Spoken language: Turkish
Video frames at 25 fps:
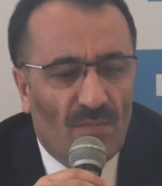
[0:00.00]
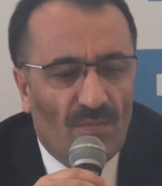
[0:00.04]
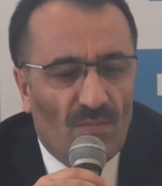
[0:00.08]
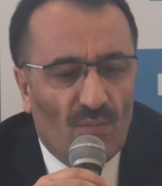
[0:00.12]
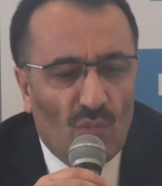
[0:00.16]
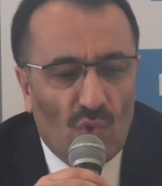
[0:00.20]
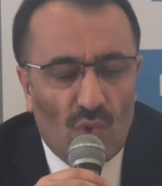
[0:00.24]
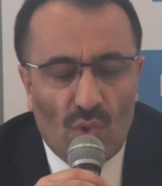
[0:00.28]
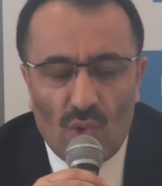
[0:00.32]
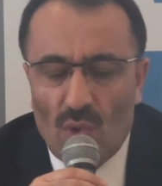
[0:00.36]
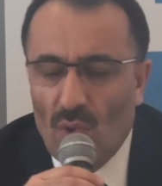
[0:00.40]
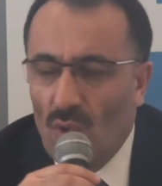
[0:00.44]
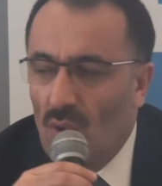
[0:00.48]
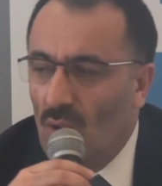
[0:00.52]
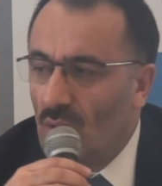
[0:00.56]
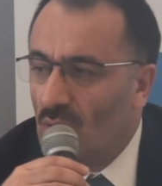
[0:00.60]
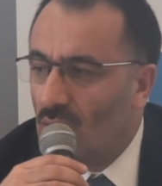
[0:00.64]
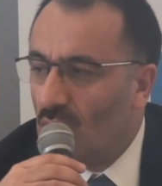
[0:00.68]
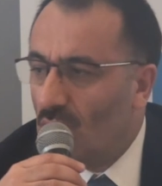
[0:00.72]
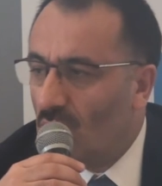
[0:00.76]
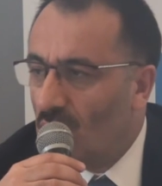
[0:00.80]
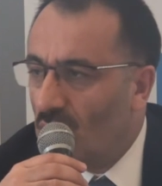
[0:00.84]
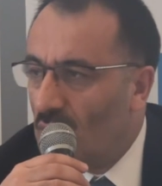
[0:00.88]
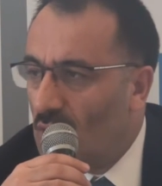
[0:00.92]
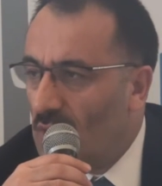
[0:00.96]
mutlu
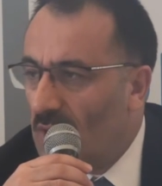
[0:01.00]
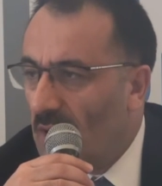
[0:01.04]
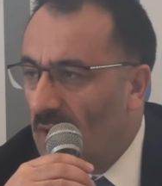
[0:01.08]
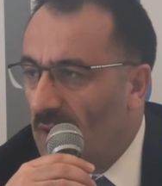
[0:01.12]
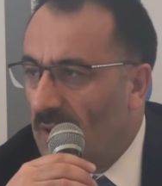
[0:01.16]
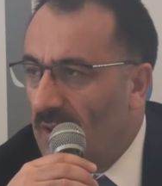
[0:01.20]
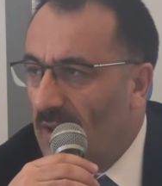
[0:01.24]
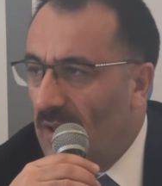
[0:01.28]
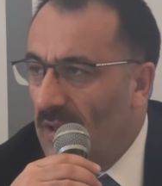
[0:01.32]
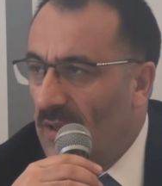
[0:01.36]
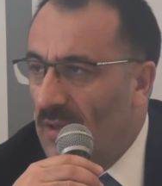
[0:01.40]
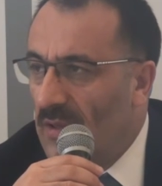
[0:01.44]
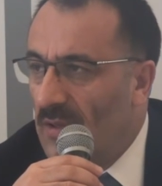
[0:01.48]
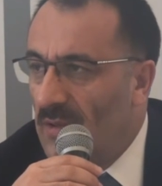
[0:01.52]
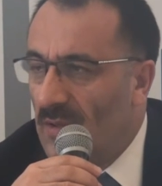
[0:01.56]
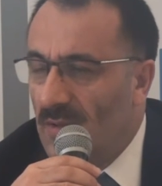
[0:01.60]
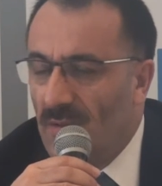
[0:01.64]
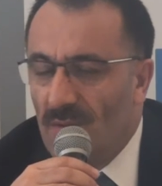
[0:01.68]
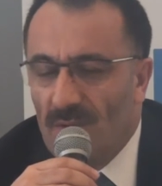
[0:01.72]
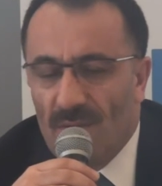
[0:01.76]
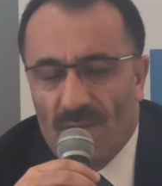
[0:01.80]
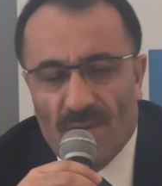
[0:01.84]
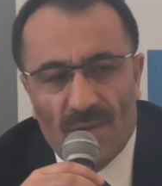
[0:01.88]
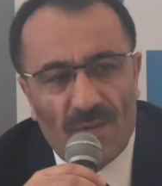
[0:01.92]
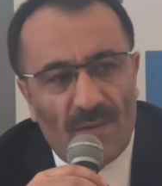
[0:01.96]
olduğu, Kütahya'yı
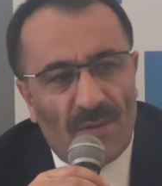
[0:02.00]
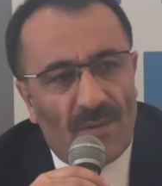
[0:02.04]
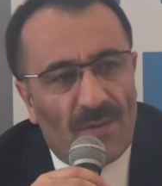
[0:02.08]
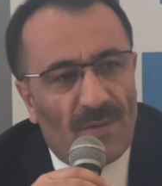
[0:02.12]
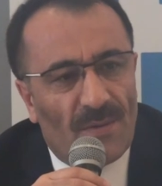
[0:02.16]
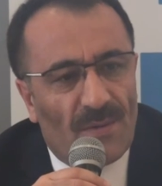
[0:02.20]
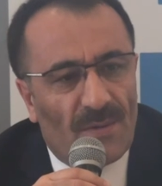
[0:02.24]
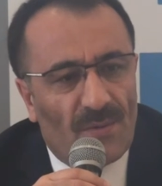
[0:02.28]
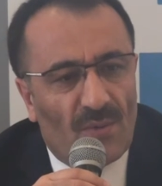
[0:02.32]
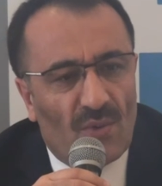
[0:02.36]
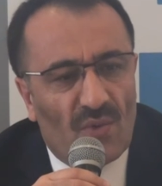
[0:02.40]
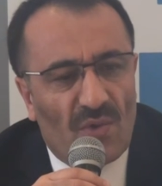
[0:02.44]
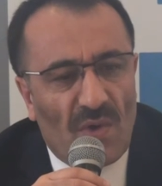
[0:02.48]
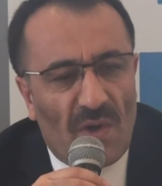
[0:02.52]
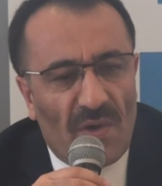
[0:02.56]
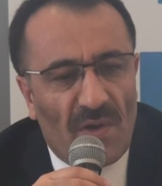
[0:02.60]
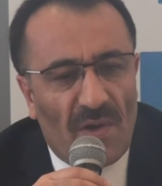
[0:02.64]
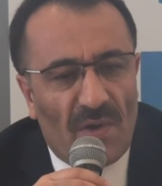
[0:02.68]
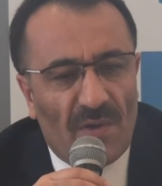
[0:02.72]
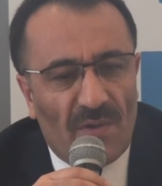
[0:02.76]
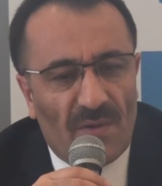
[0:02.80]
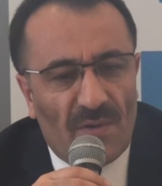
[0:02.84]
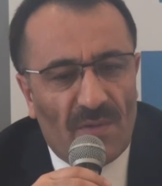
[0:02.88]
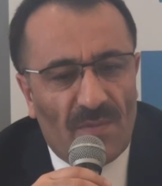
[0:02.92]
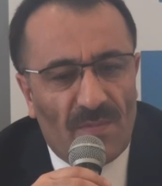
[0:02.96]

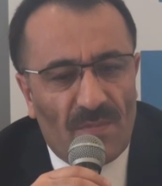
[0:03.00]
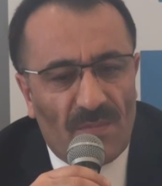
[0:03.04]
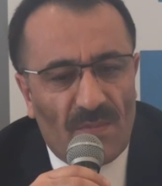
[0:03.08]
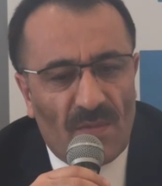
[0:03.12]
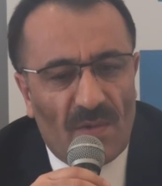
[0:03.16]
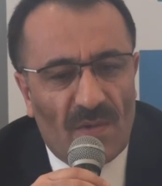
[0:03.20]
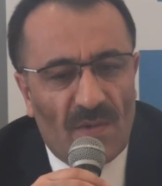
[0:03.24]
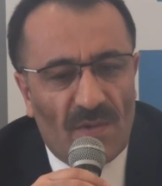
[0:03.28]
Kütahya'nın